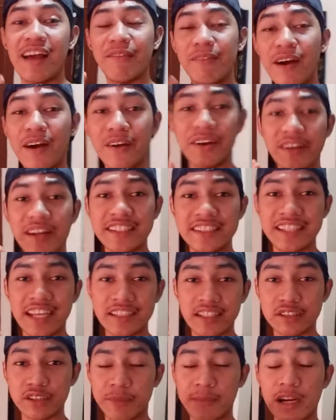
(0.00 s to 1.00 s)
Abang ngayon, Ate
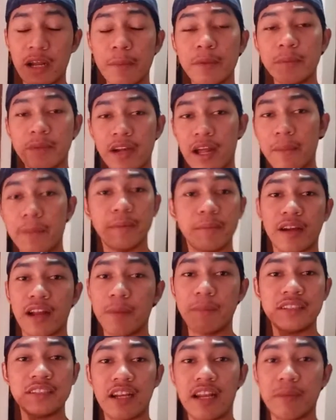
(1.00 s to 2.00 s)
Jassel. So, maraming maraming
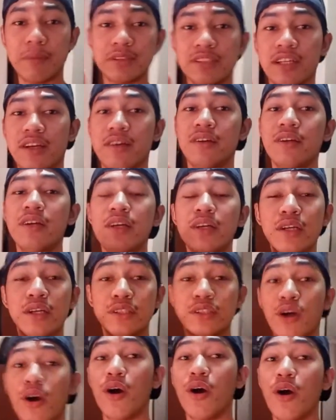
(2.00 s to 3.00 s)
maraming salamat sa iyo.
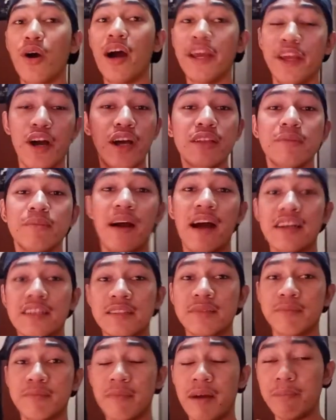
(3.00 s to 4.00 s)
So, ayun, ba-
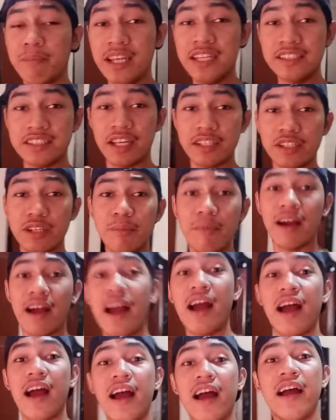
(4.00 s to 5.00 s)
ba- balik sa inyo
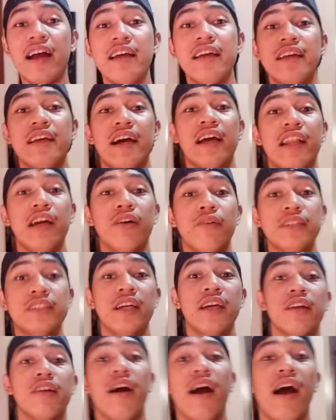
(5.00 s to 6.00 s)
mga
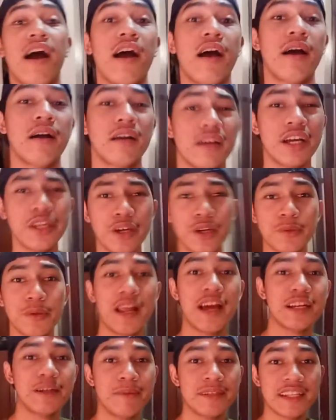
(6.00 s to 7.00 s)
kalakwachero. Uh, ngayon,
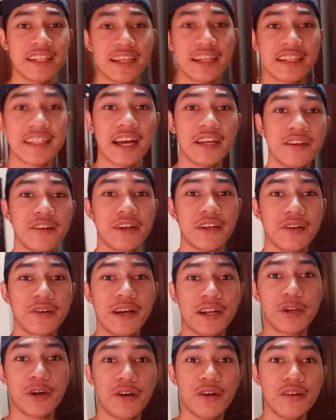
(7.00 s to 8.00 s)
wala naman talaga tayo
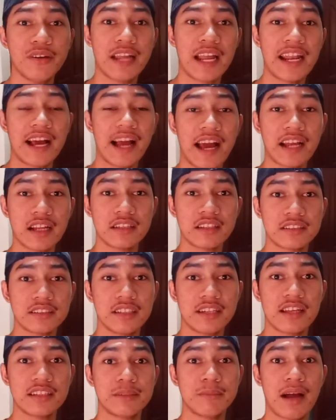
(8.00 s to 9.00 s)
ngayong ano, lalakaran kasi
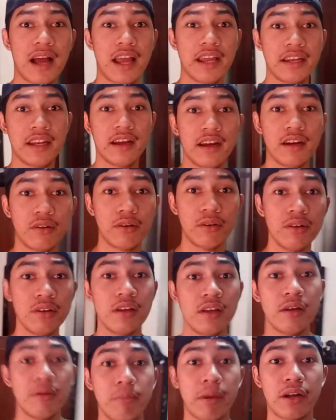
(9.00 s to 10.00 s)
nasa bahay lang ako.
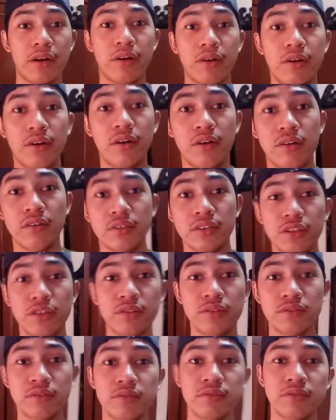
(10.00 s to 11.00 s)
Pero
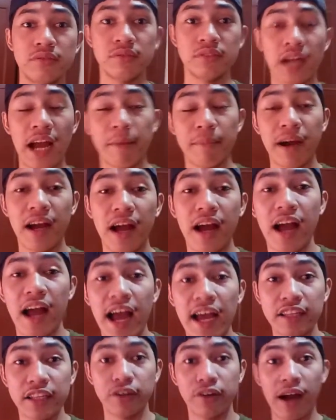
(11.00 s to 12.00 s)
yung mga
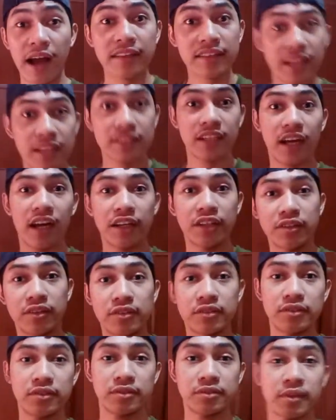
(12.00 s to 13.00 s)
ate ko ata, at saka
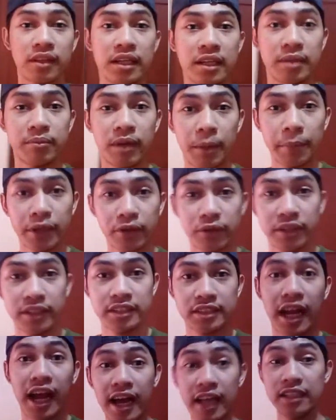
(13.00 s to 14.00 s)
yung mami ko
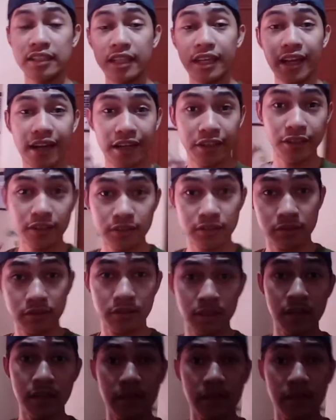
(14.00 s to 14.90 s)
is aalis sila ngayon.